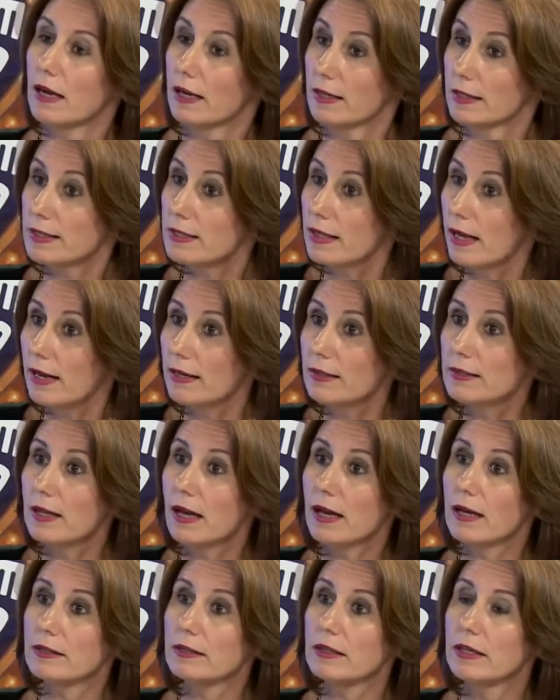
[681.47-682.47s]

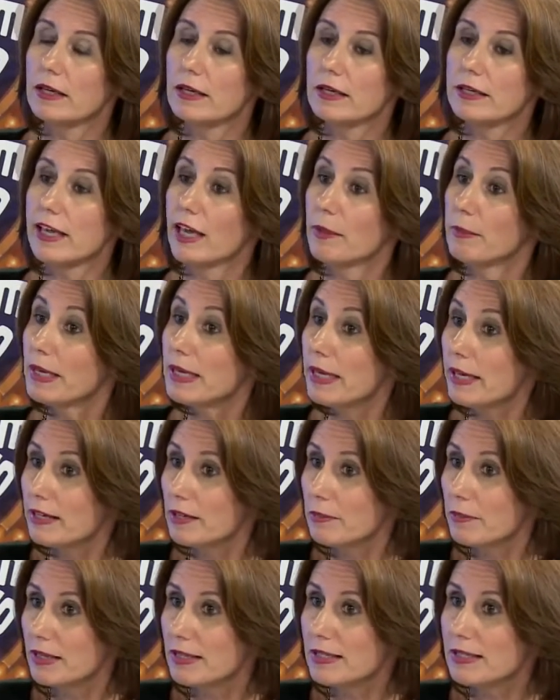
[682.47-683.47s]
kanserden, kemik
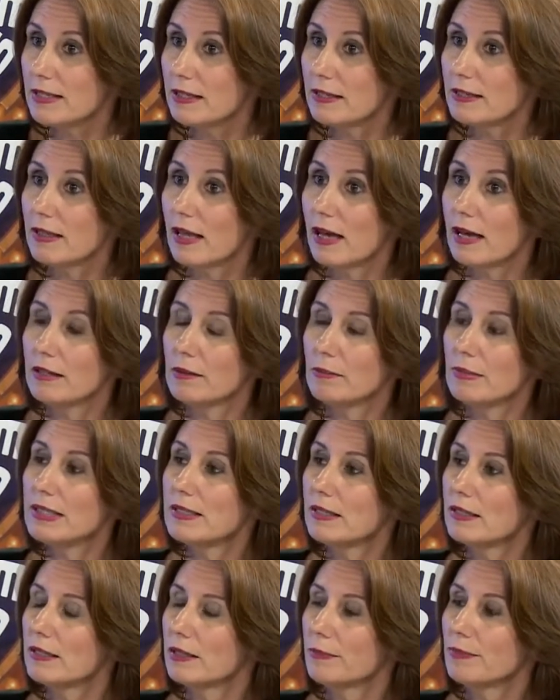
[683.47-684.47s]
erimesinden, bir
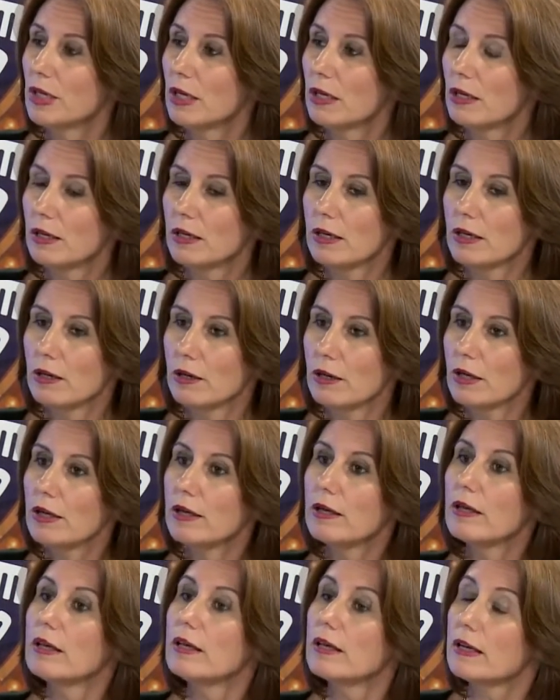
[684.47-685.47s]
takım kalp, e,
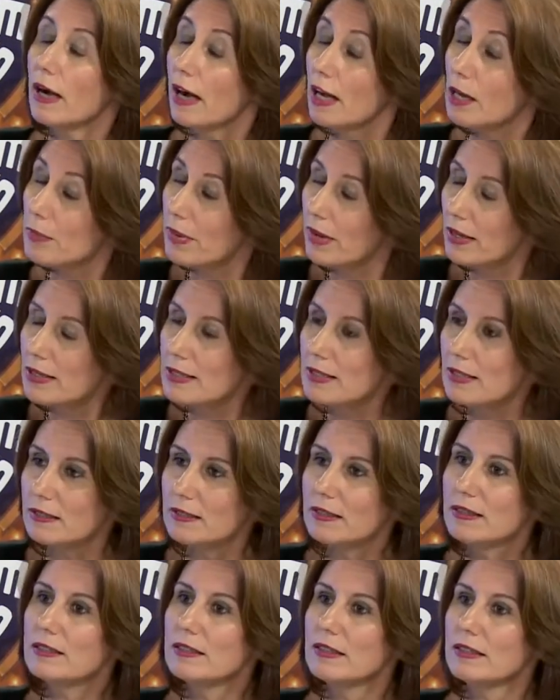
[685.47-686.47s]
hastalıklarından. kalp
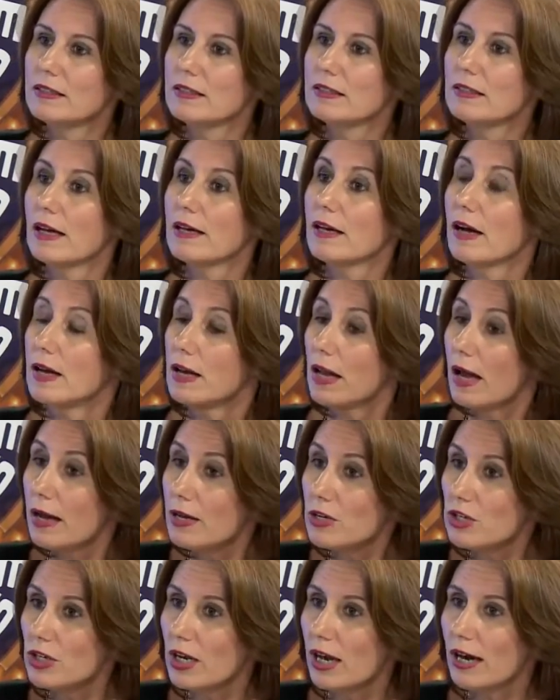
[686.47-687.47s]
hastalıklarından,
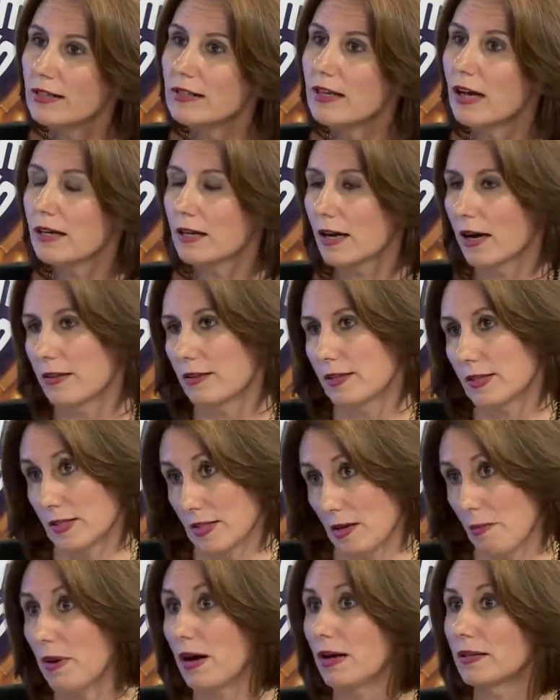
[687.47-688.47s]
alerjilerden, alerjilerden
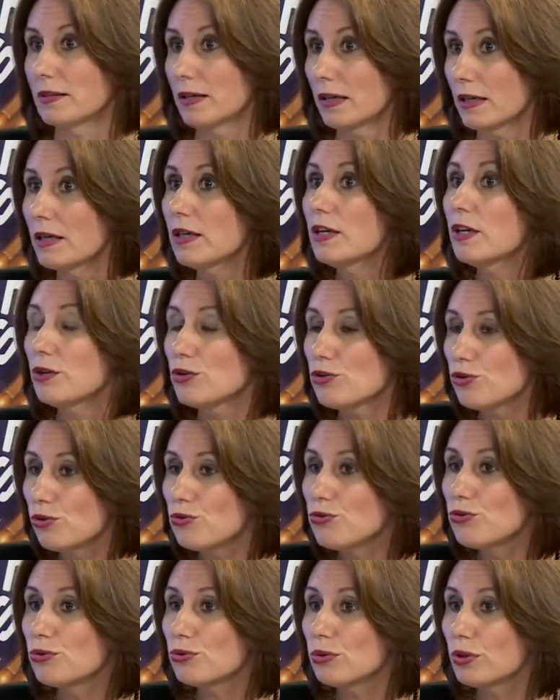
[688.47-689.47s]
enerjilerden
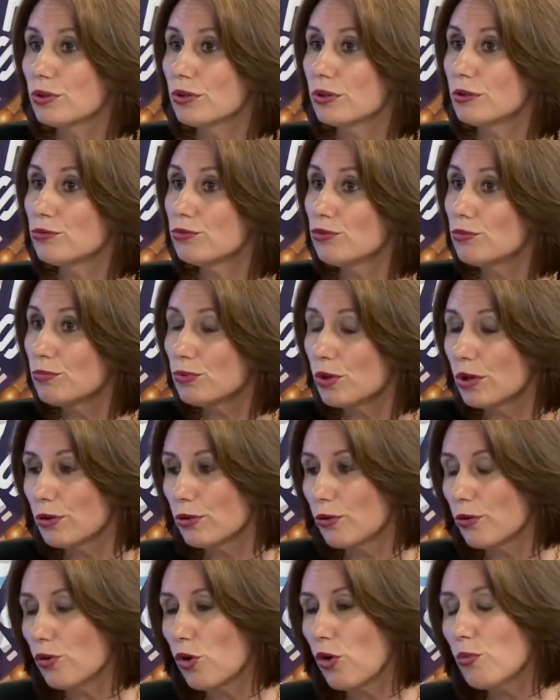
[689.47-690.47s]
özellikle çok önemli. Tüm,
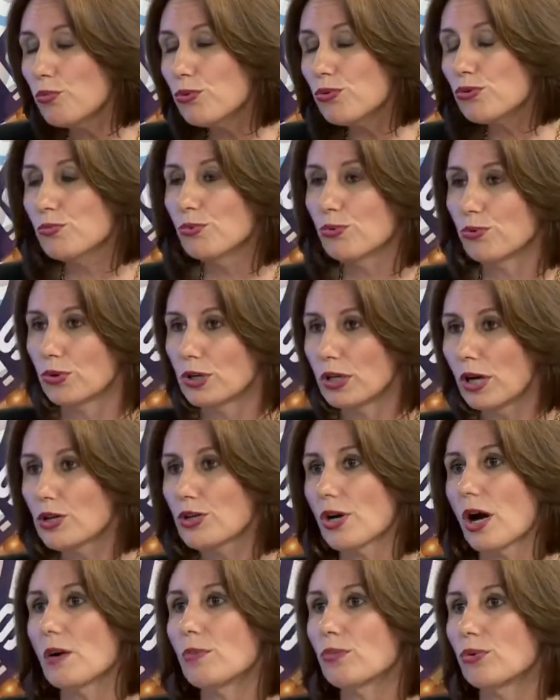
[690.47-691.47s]
e, ömür boyu,
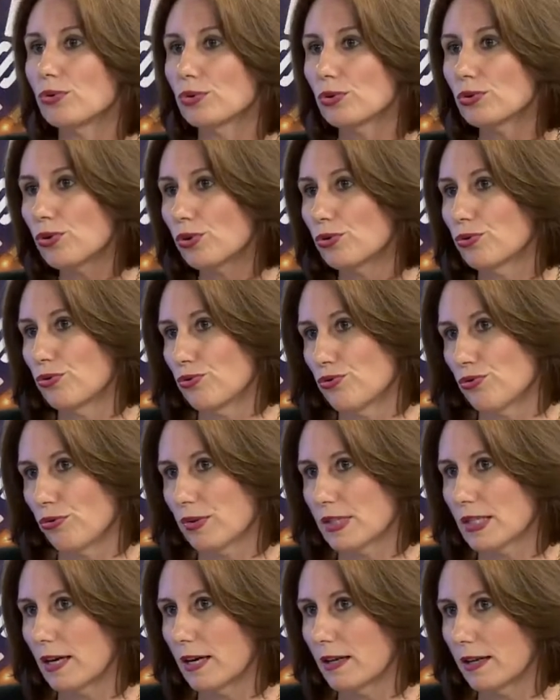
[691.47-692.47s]
yaşam boyu da koruyucu
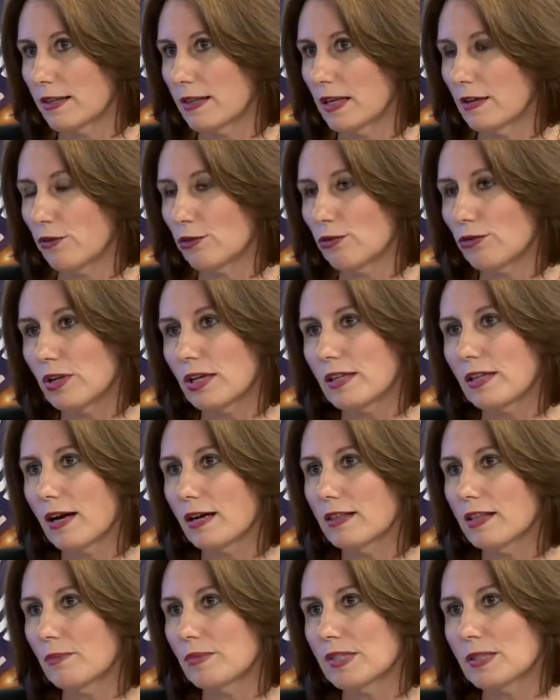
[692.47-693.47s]
özellikleri var. O
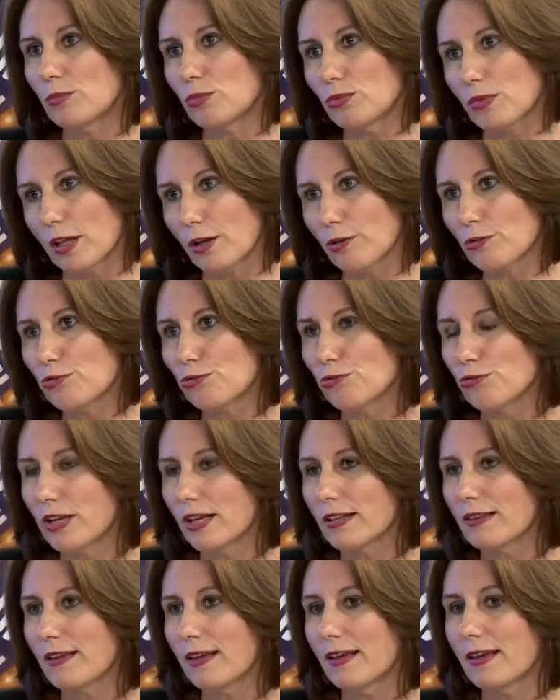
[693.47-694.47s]
nedenle biz mutlak
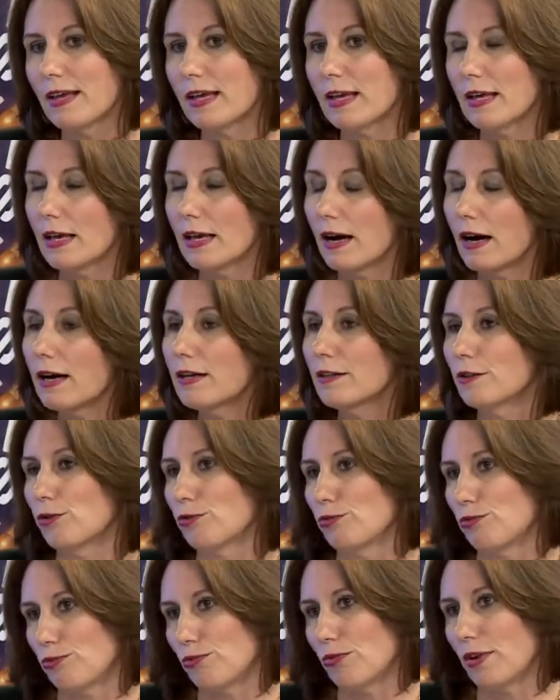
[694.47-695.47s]
surette
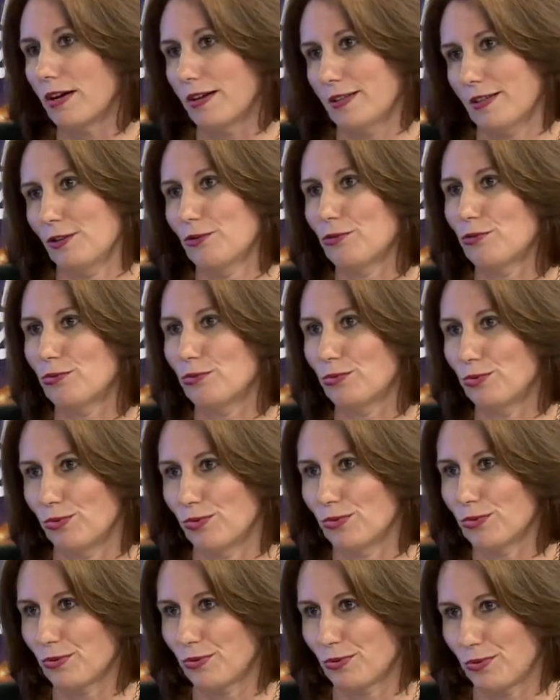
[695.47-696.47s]
anne sütü, anne sütü
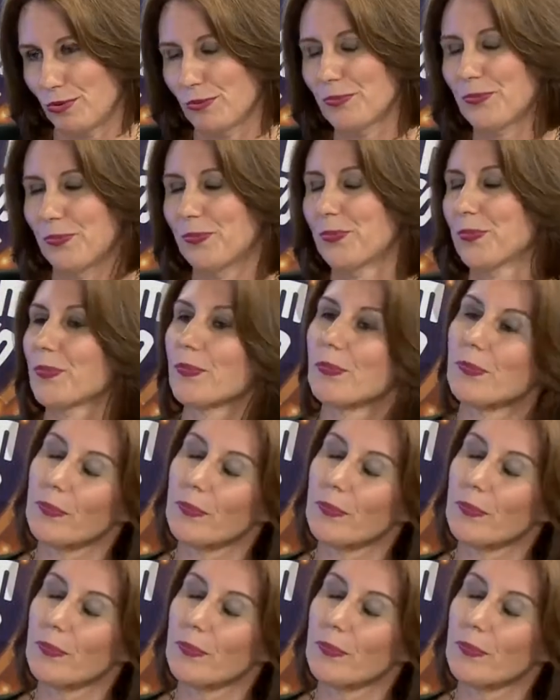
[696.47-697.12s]
diyoruz. Anne sütü diyoruz.